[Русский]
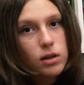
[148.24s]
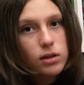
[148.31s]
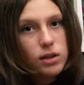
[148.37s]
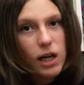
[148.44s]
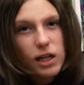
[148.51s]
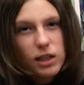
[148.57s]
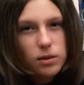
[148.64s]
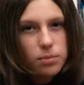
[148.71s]

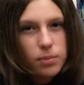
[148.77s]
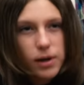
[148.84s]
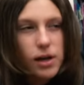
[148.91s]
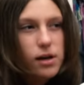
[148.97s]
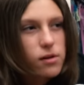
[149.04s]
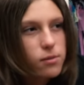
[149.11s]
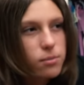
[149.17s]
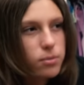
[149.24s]

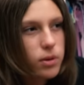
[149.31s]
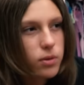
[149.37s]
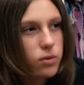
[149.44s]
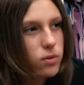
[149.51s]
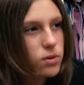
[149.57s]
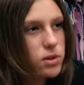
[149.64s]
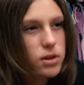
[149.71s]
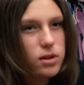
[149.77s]
Nightmare
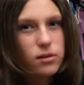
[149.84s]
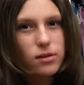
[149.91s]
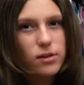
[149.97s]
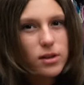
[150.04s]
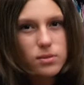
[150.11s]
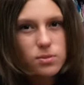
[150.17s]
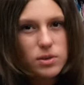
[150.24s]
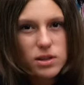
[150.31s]
Before the
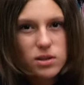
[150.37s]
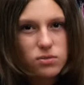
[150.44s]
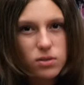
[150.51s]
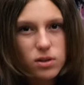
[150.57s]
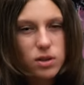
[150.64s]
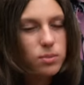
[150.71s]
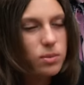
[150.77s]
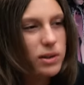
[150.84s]
Christmas.
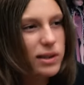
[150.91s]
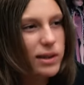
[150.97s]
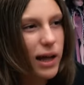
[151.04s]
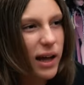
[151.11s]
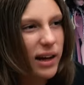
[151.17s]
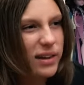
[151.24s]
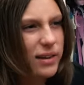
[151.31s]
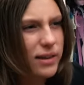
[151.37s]
Вроде бы
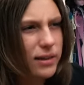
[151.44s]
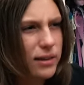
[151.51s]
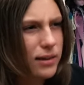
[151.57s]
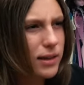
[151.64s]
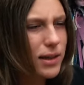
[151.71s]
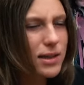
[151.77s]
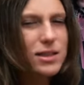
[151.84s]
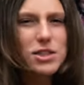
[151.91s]
так. Э,
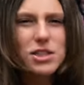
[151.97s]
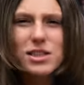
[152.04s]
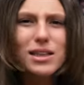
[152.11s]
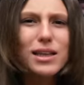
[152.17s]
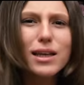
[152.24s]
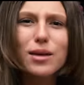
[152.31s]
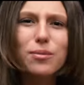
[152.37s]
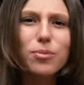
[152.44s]
если
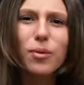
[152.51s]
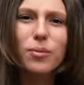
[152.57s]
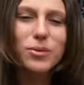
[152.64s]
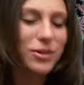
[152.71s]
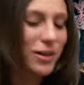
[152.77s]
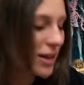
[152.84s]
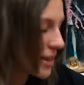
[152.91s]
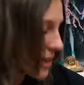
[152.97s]
честно, я не
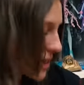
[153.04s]
помню, как